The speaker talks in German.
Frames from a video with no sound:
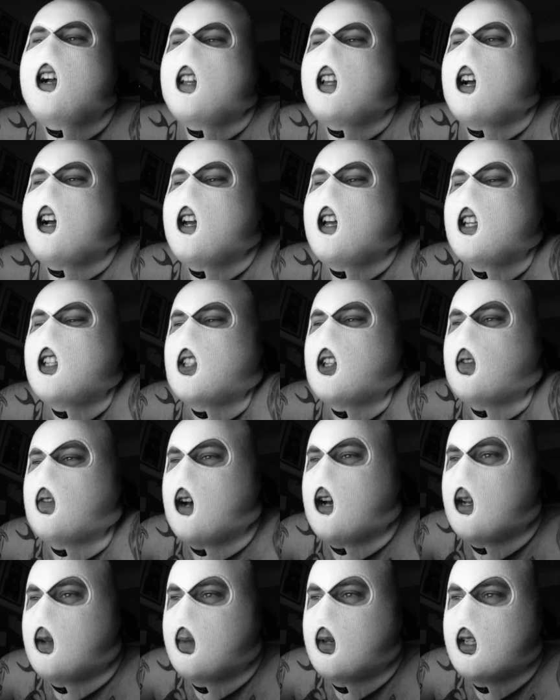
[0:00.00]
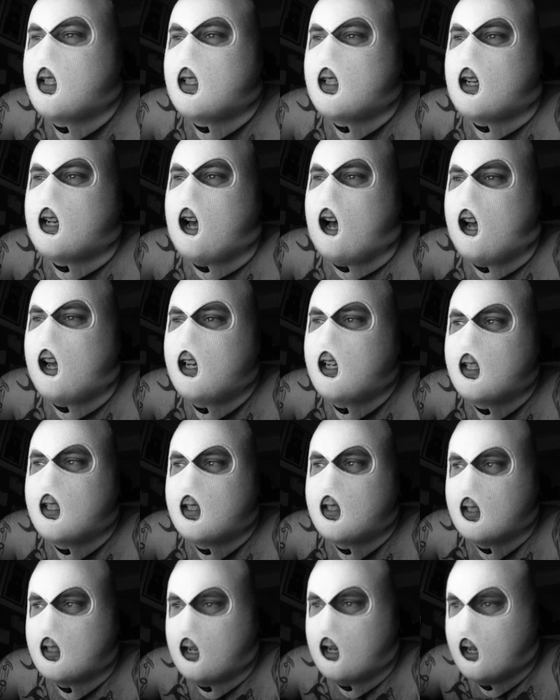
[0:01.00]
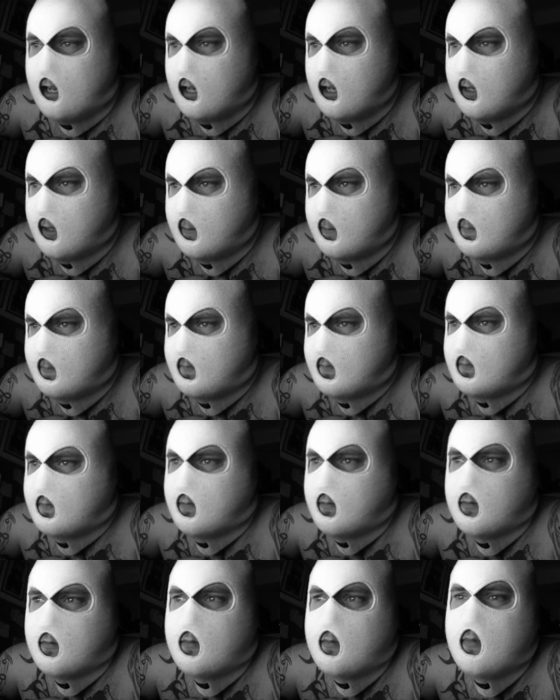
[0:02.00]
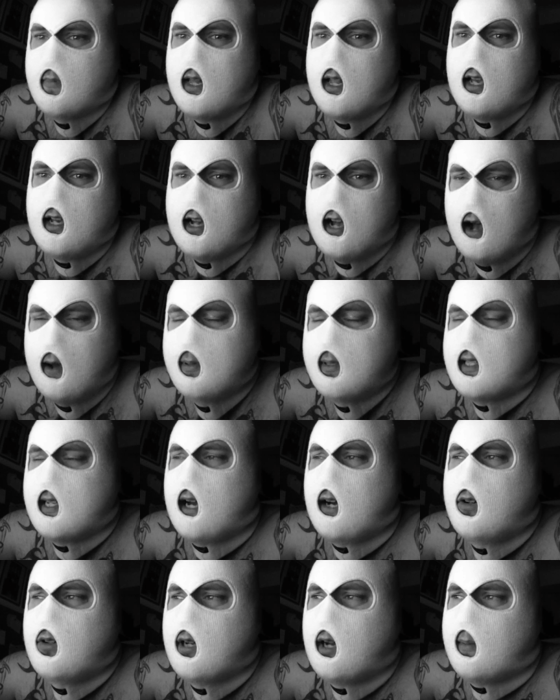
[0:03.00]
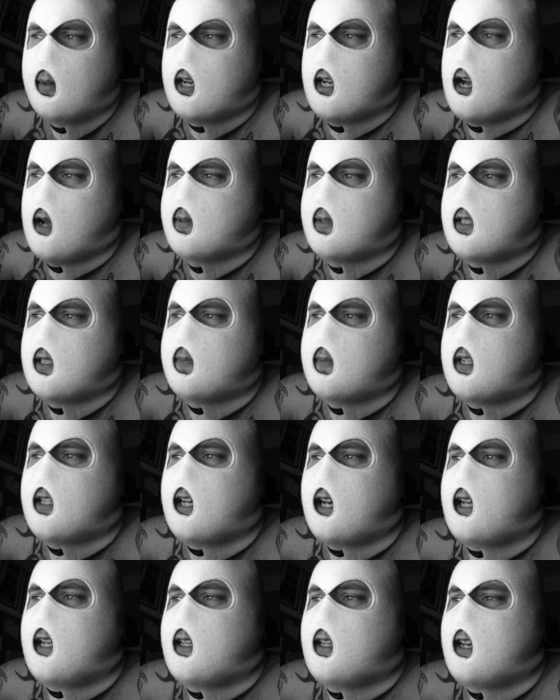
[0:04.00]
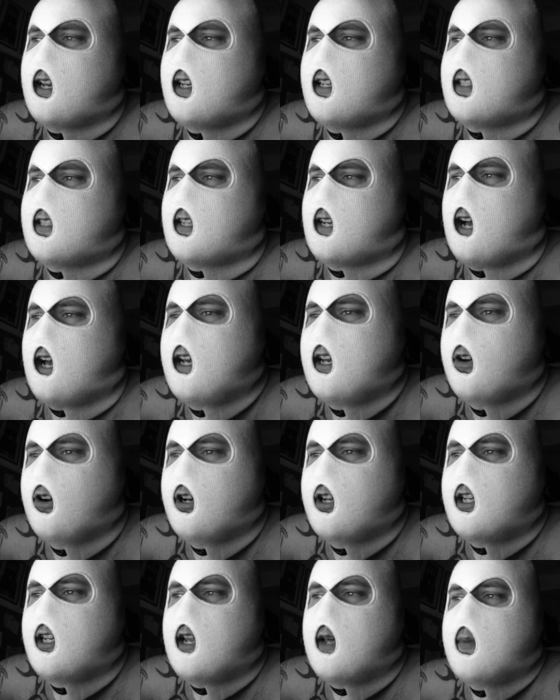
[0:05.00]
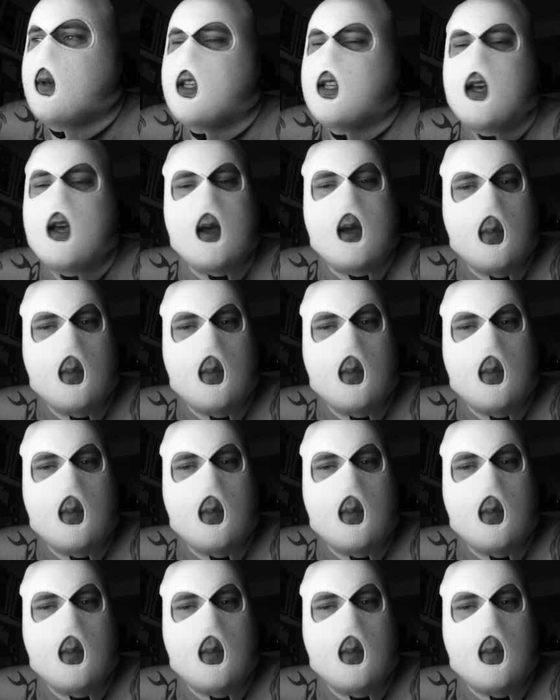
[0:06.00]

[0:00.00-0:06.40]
Dann geht es noch weiter mit kein Dislike. Gab es auch, aber da gab es diesmal direkt gleich drei Leute, nämlich